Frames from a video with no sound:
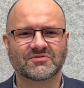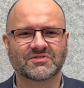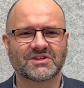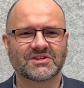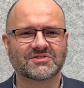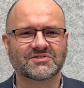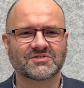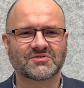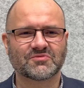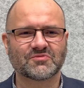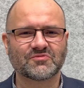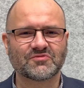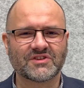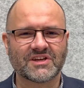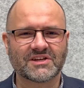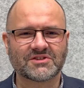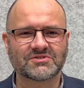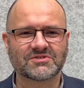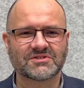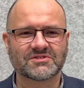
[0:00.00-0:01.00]
nie chce
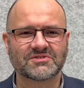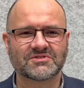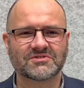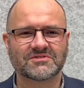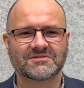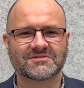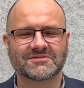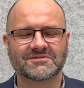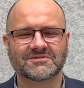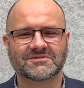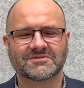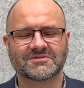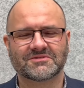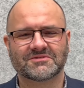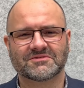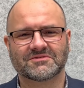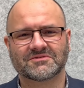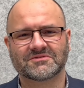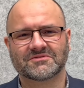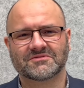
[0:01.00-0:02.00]
uwierzyć
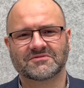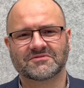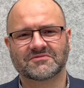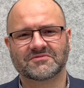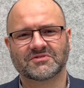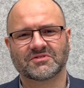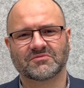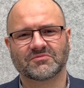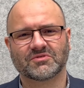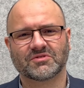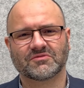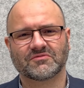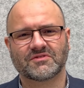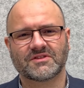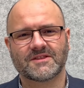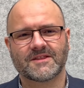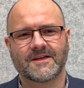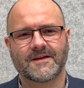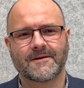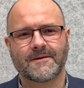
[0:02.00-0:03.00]
w tą
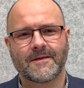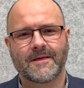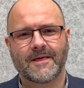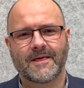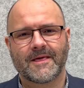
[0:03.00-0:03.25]
nowinę.